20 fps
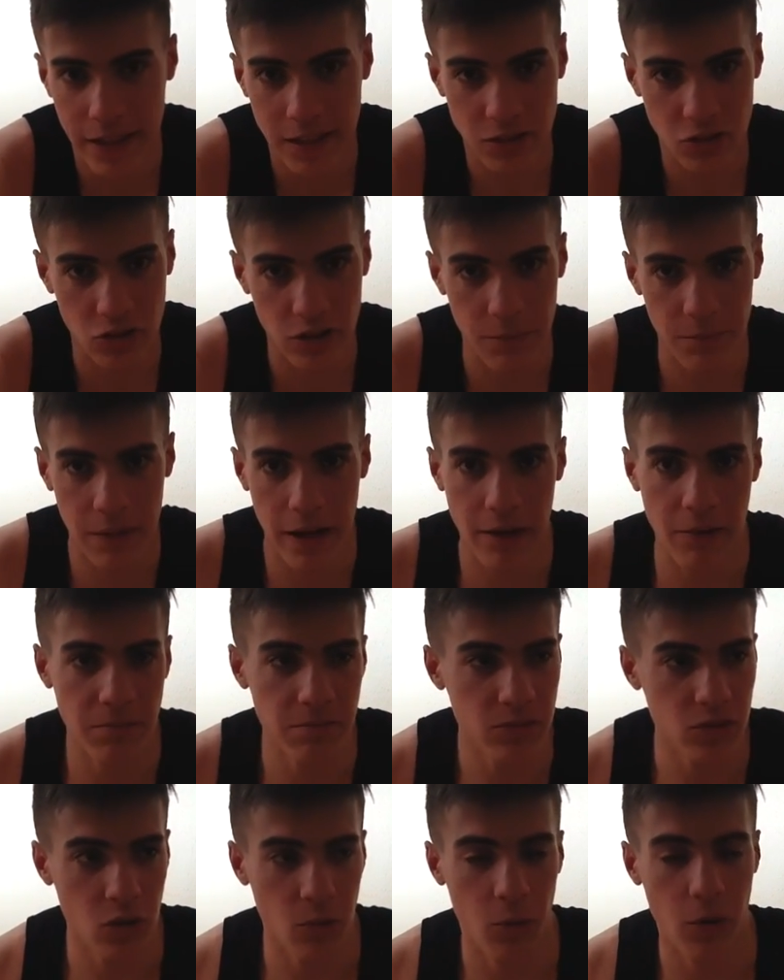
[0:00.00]
Estoy en plan
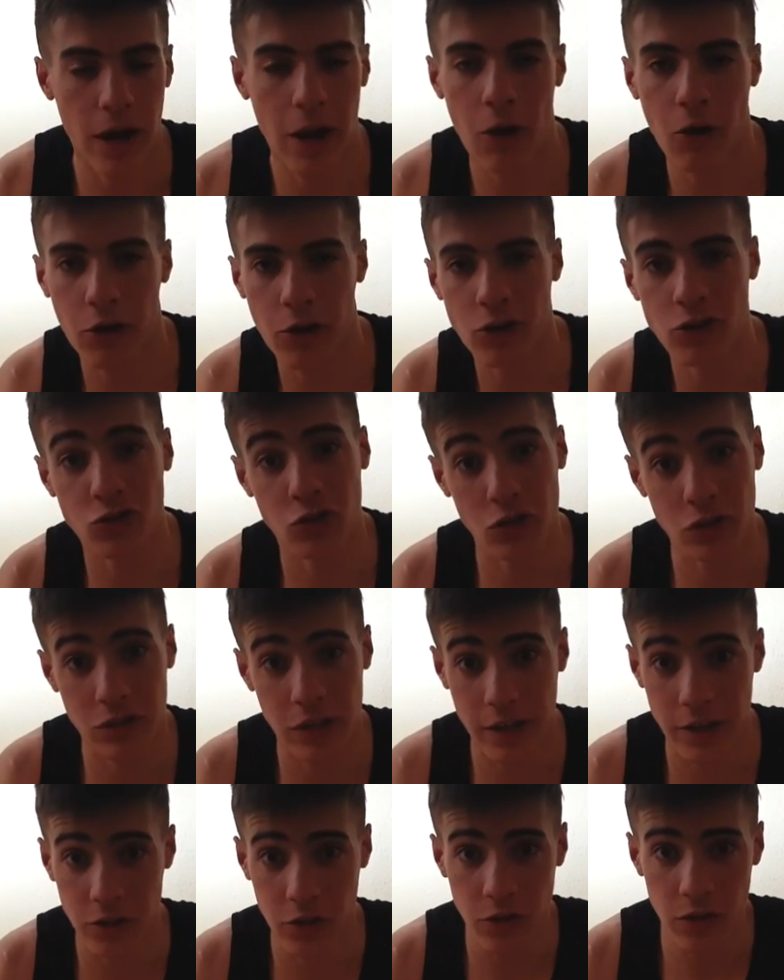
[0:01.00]
como algo que no suelo
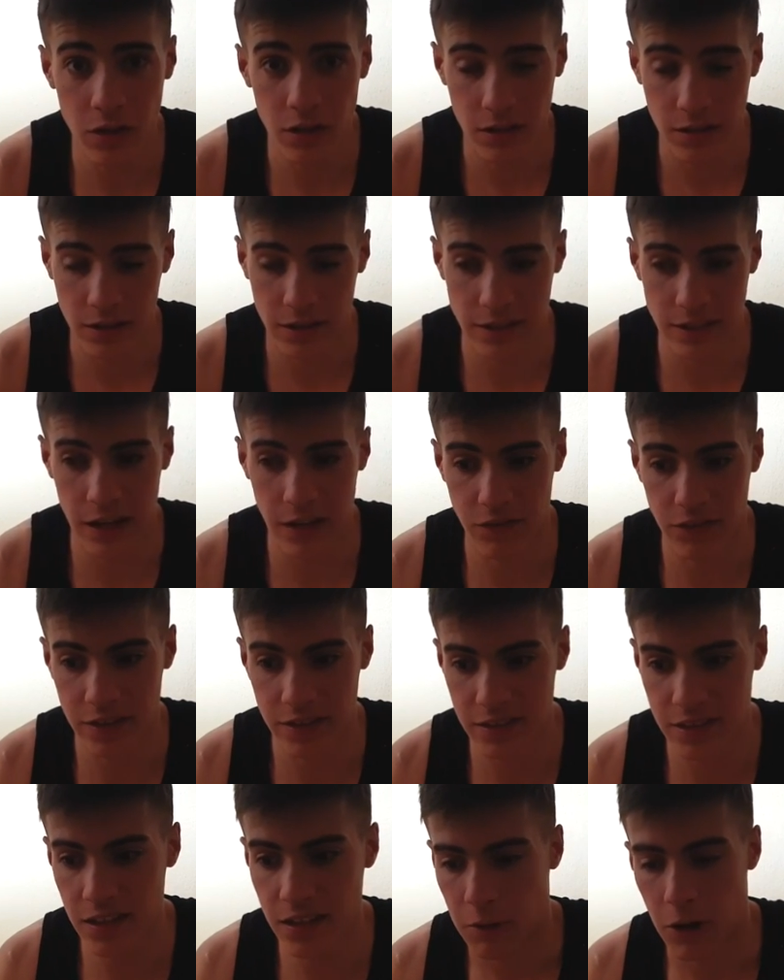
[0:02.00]
estar yo, que es la fiesta.